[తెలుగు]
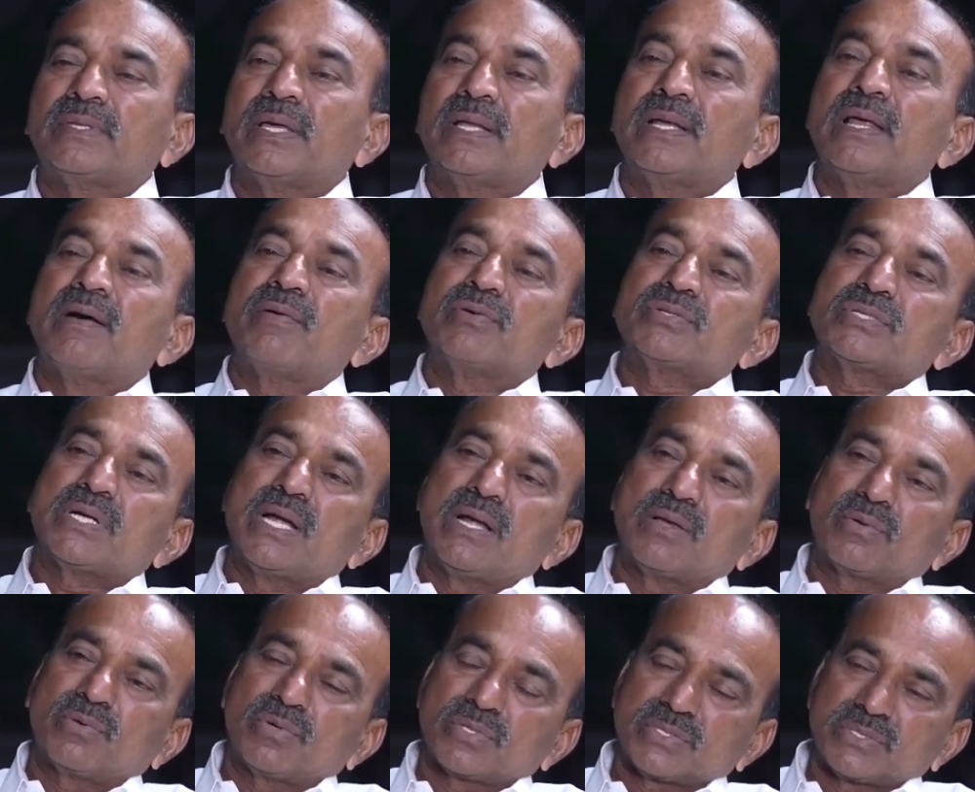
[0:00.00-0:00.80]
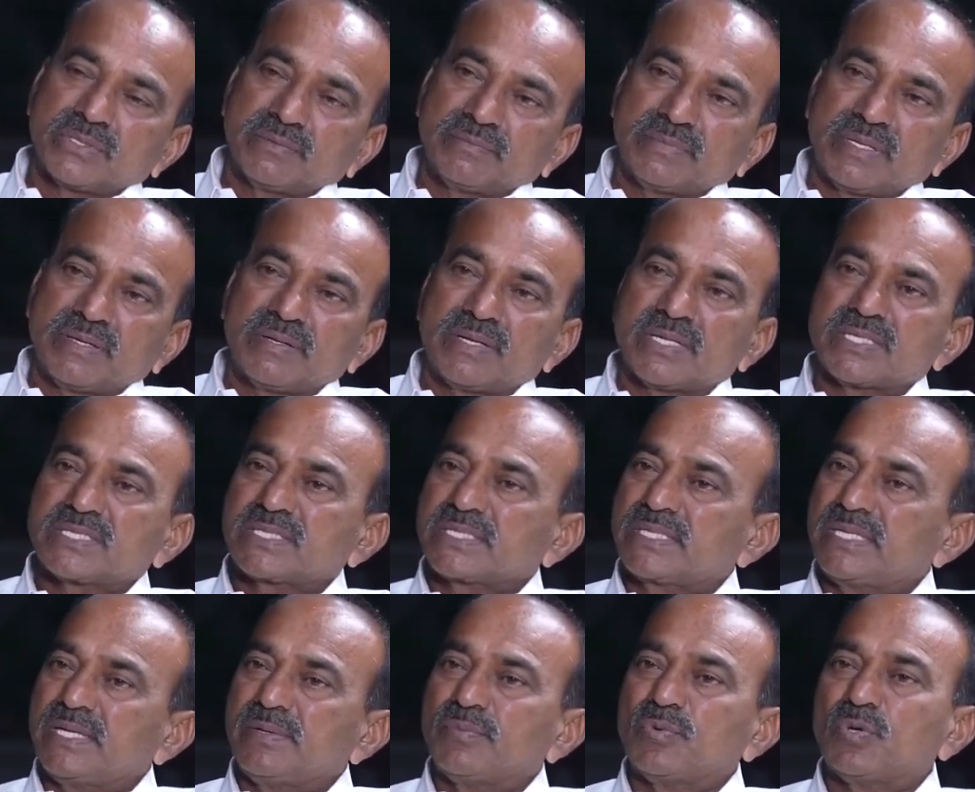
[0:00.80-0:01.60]
తన అవసరాల కోసం ఏమైనా
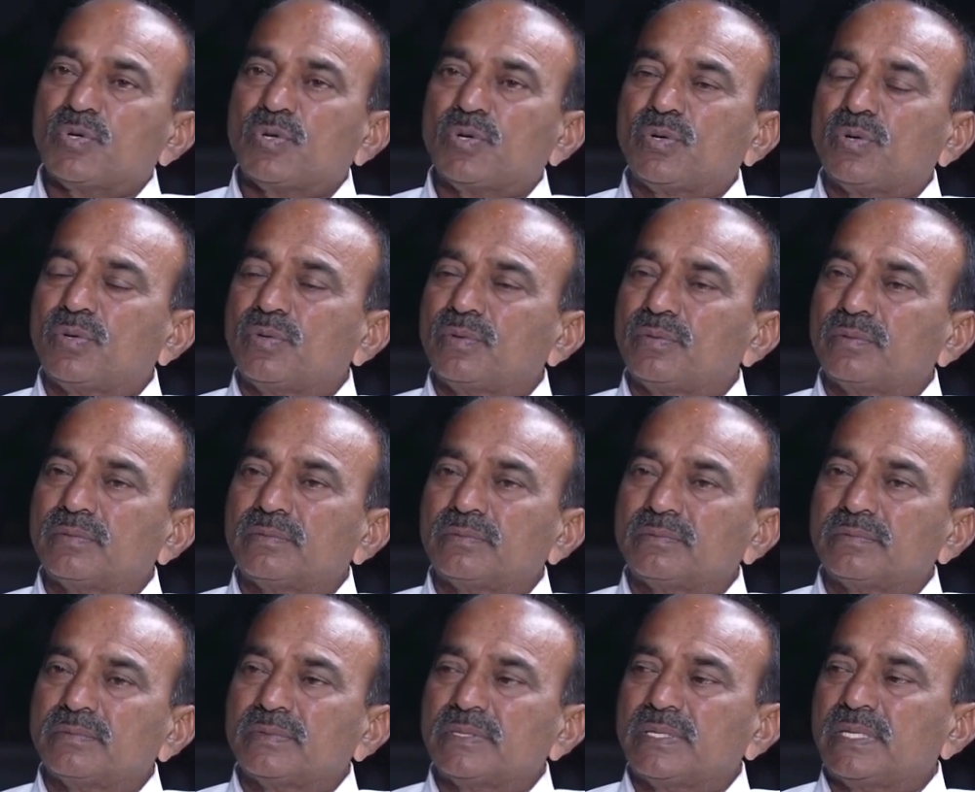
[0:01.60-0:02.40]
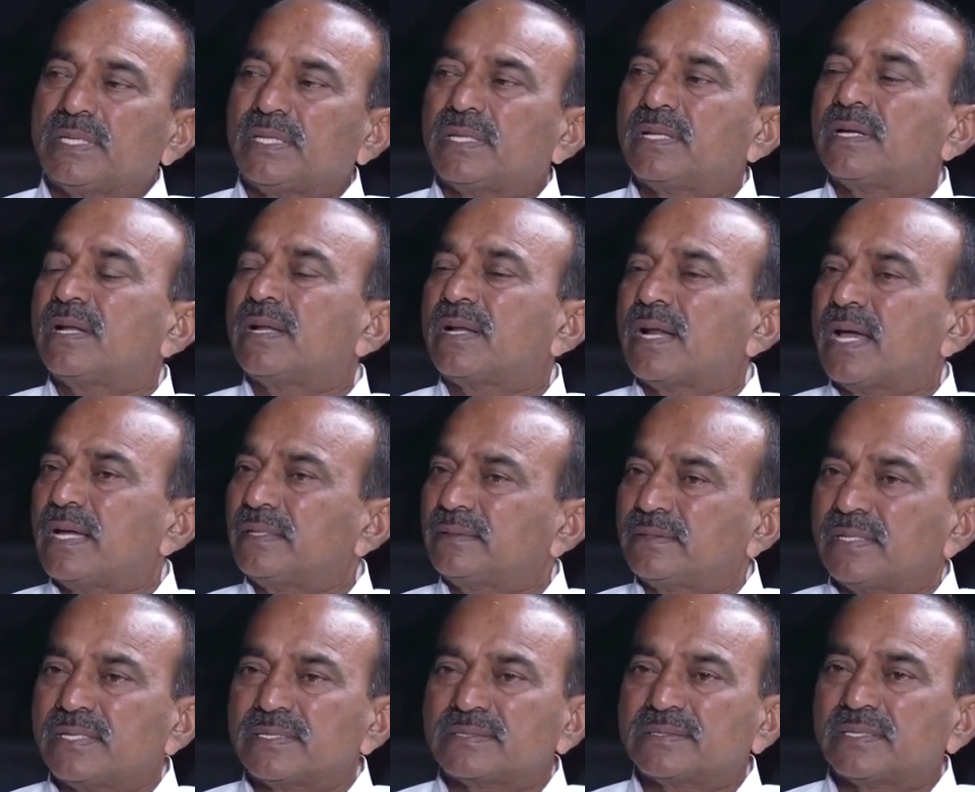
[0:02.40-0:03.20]
స్కీములో ఏదైనా
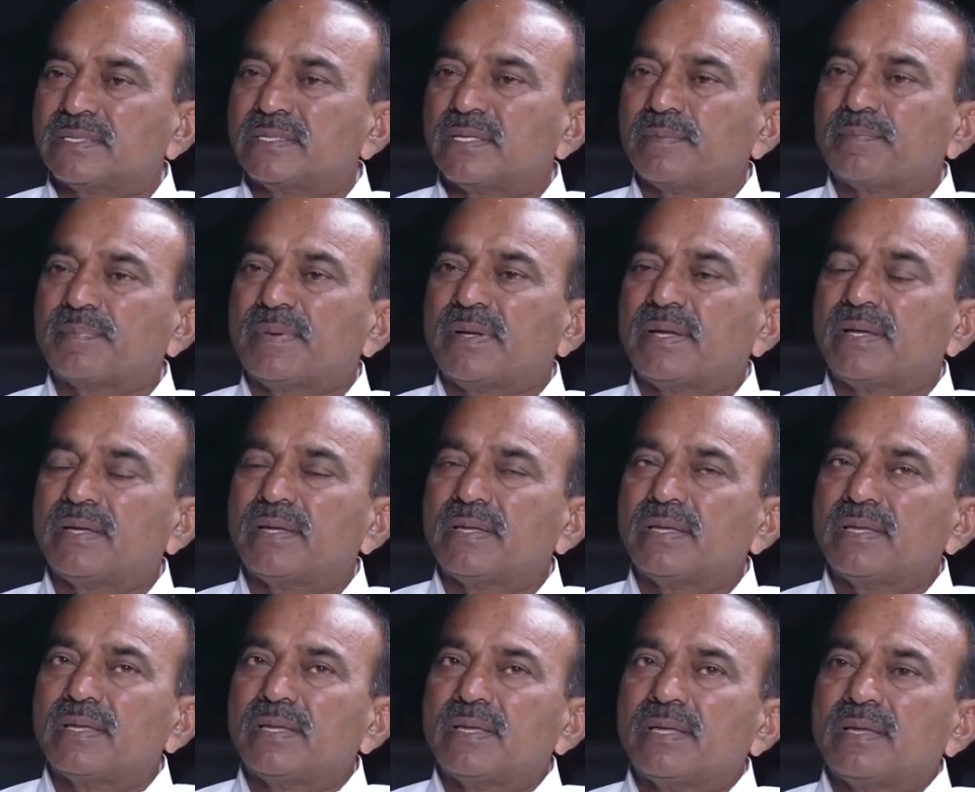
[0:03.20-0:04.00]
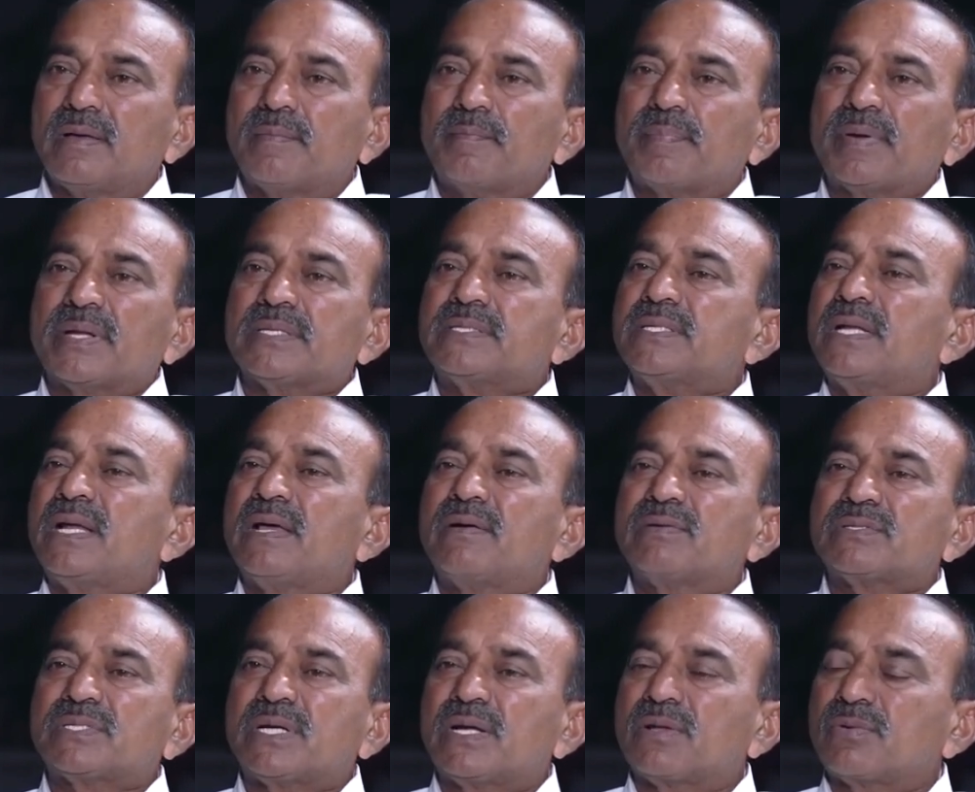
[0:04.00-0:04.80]
రాయితీలు ఇస్తారు తప్ప ప్రజల
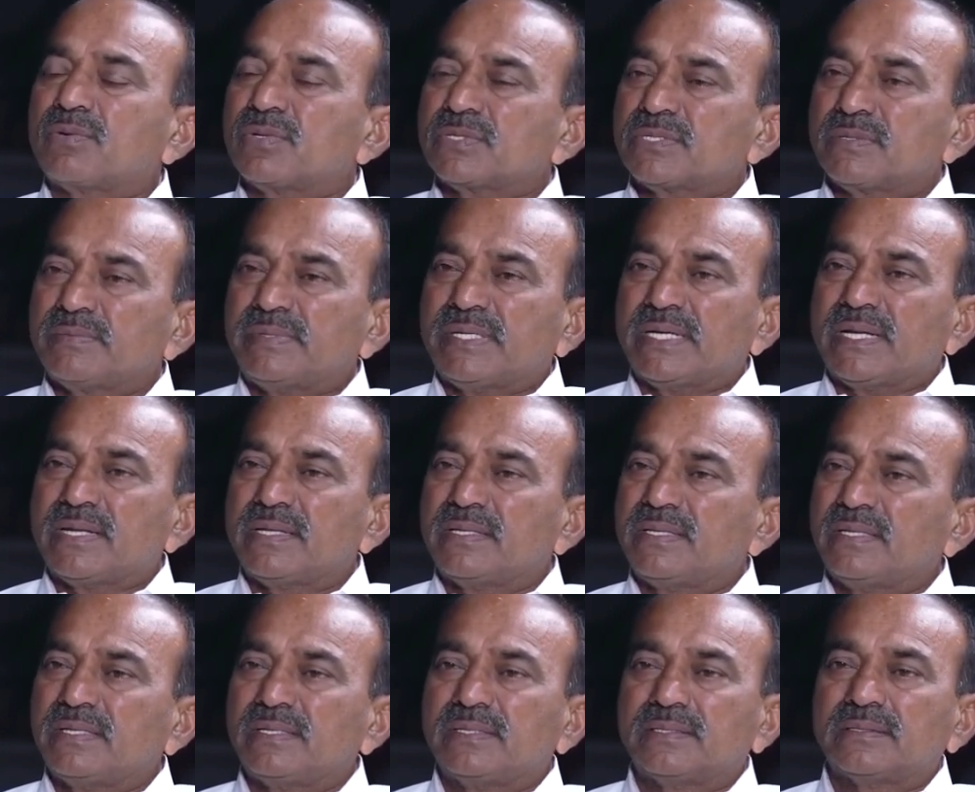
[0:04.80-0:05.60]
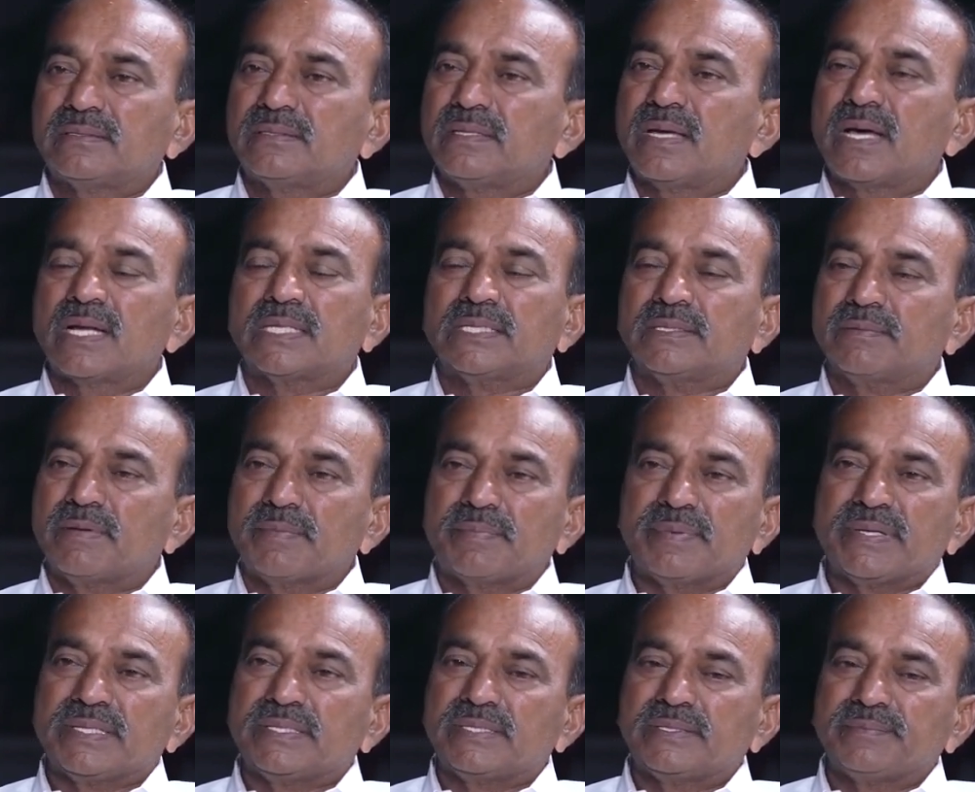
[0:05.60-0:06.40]
అవసరాల కోసం ఏడాది
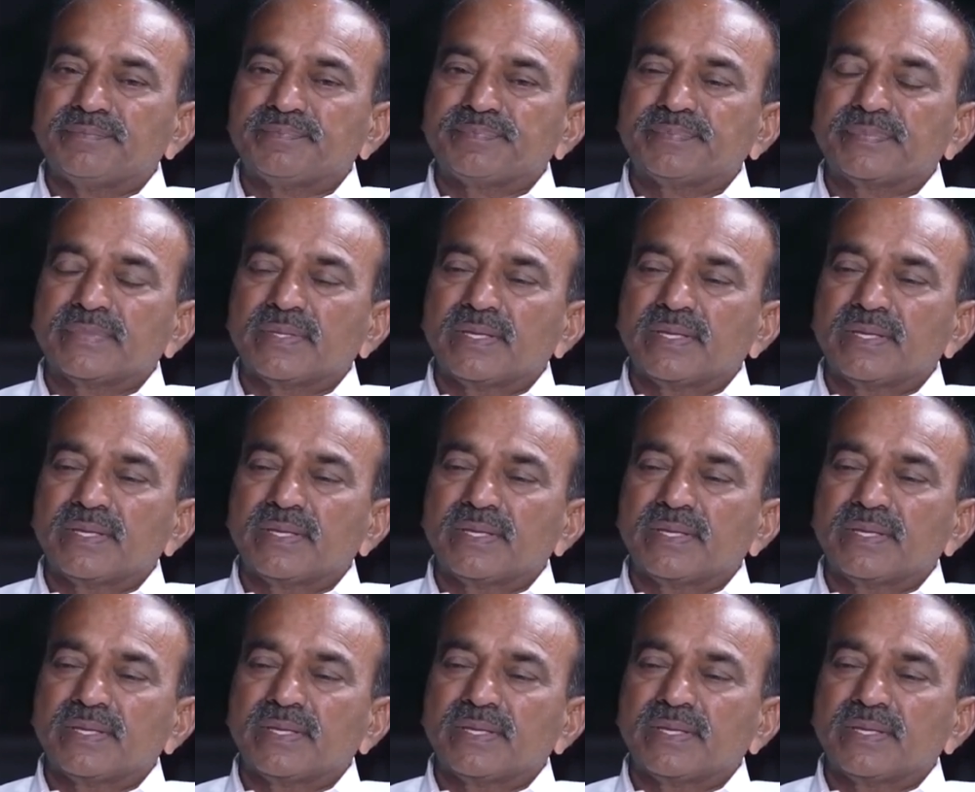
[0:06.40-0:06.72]
అర్థమైపోయింది